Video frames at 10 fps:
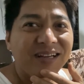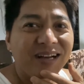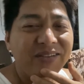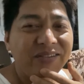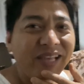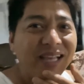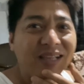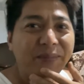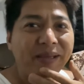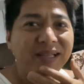Anong
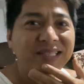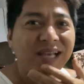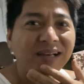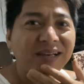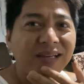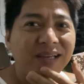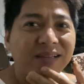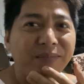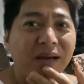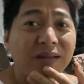data pwede sa
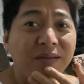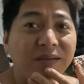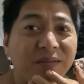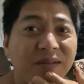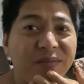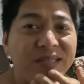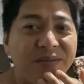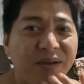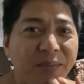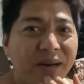akin? Bago gumising
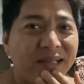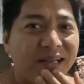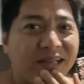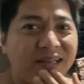mga bata.